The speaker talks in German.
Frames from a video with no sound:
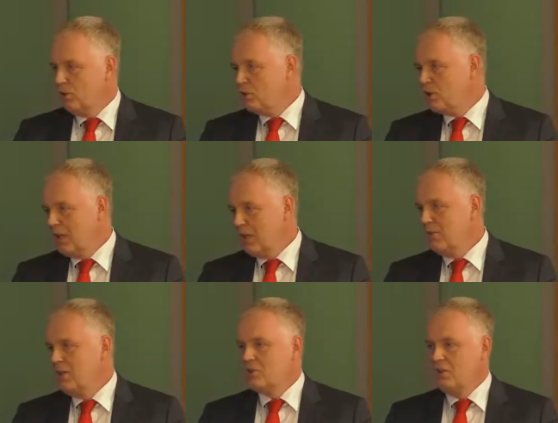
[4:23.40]
Deutschland eigentlich
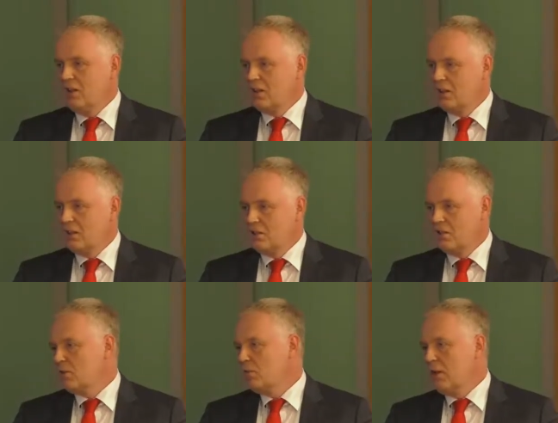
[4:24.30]
viel zu niedrig ist, ist
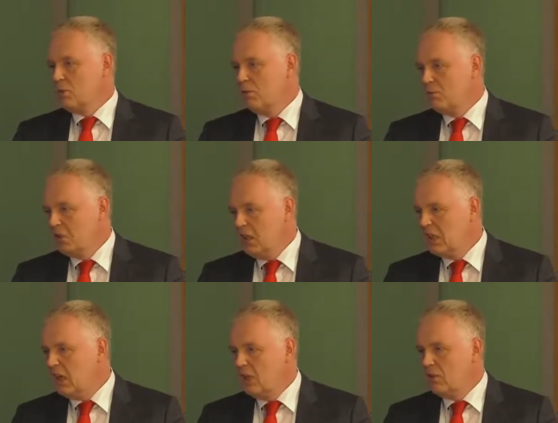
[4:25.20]
er zum Beispiel für
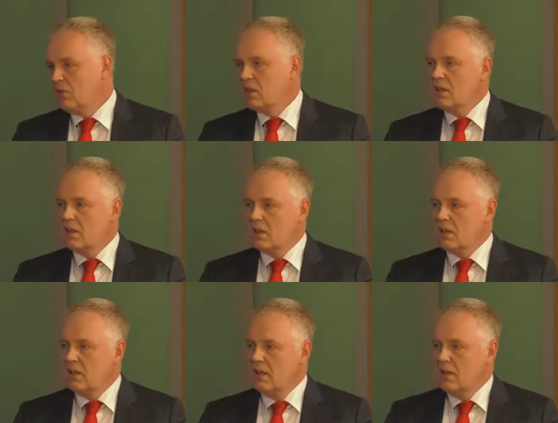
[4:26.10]
Italien und
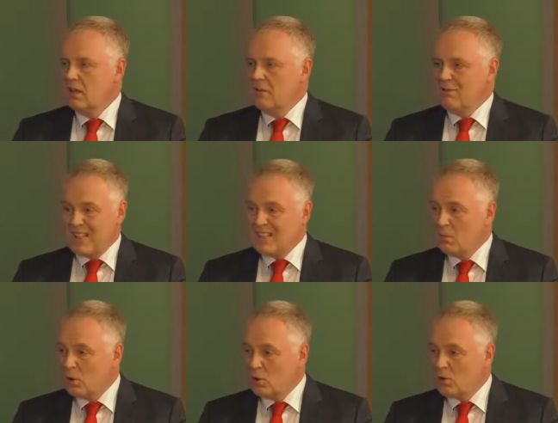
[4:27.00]
Griechenland fast
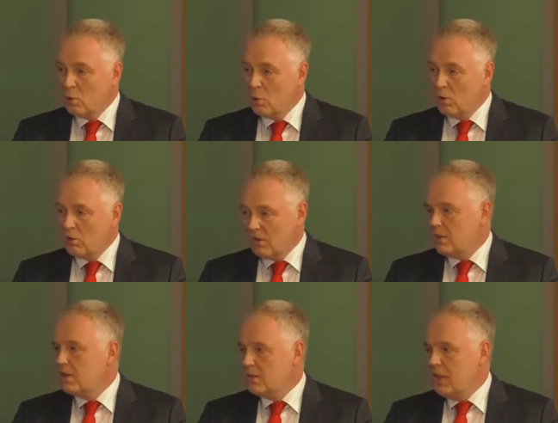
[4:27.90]
immer noch zu hoch. Und das
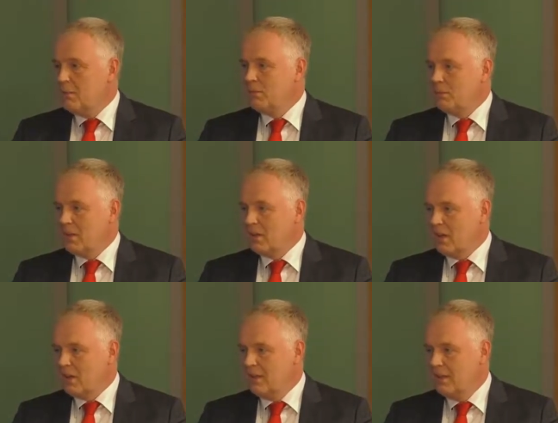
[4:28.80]
ist das Dilemma von Herrn
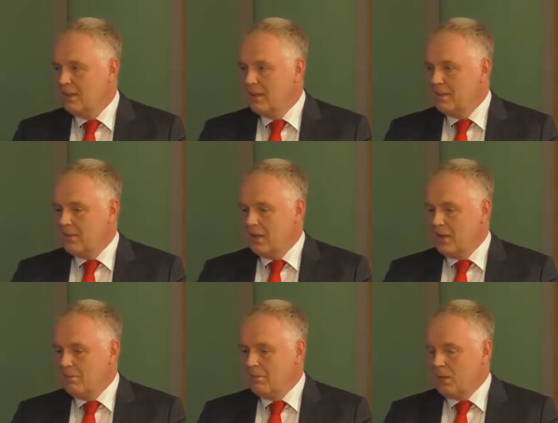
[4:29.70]
Draghi.
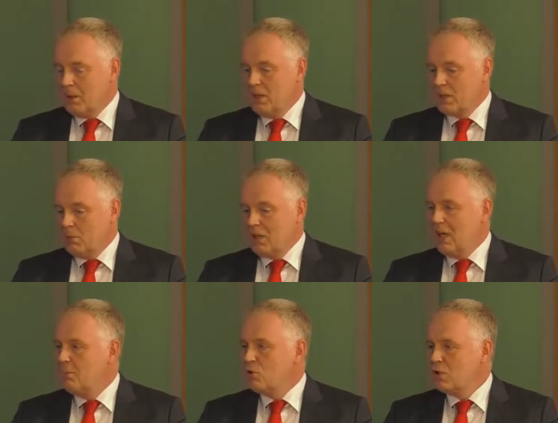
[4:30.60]
Ähm, damit ist aber
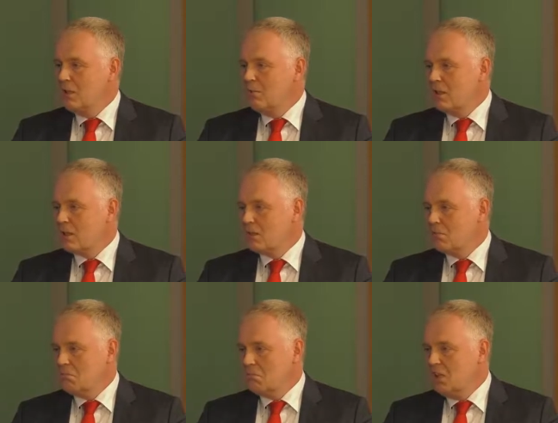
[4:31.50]
gleich beschrieben, dass
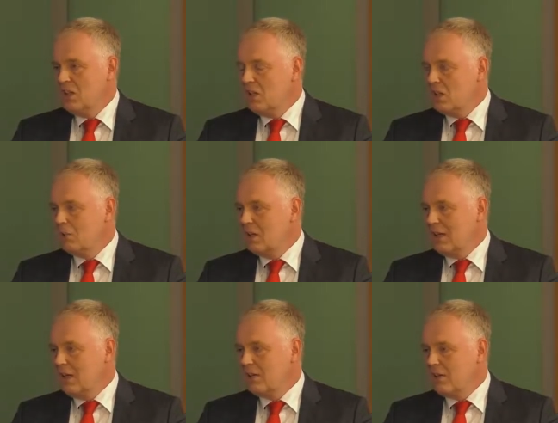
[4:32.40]
wir nicht damit
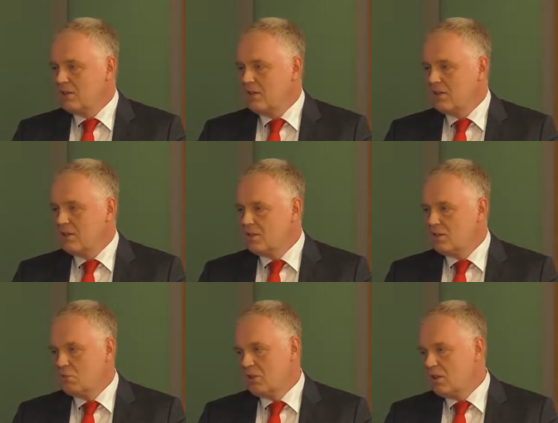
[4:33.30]
rechnen, dass die Zinsen
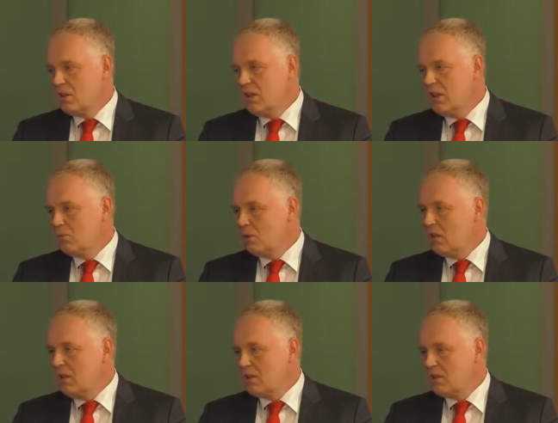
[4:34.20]
zumindest in diesem oder
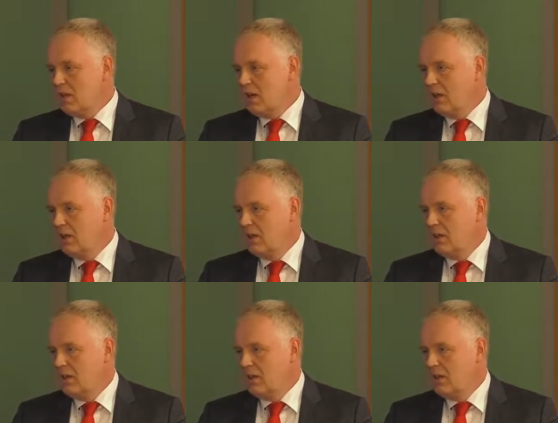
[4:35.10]
nächsten Jahr